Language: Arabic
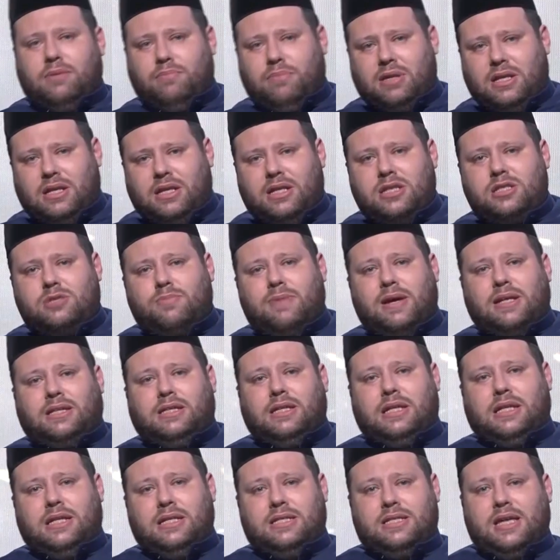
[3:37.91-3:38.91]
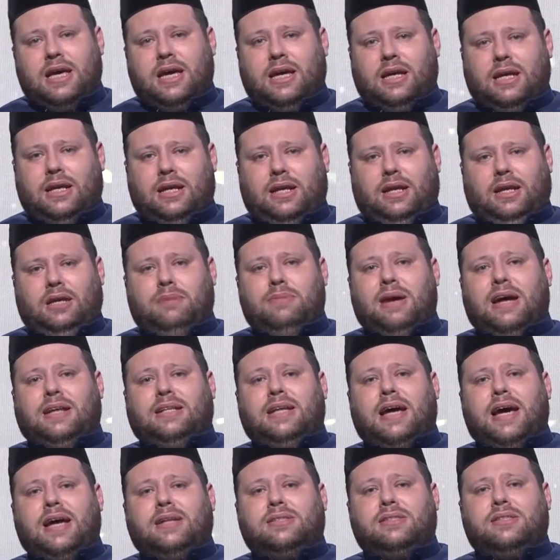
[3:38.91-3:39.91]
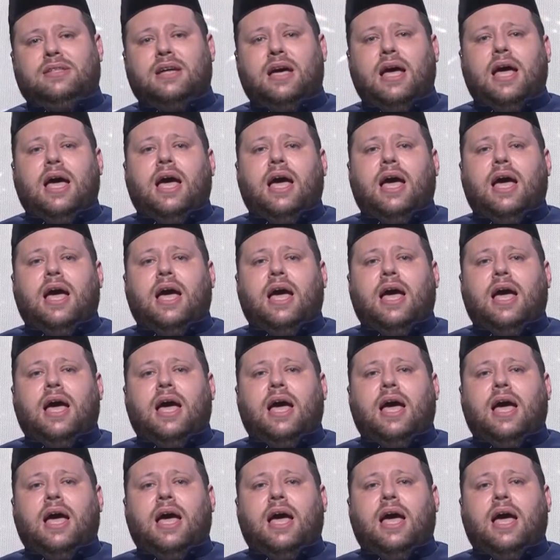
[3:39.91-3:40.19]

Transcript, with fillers: بالنسبة لسائر العبادات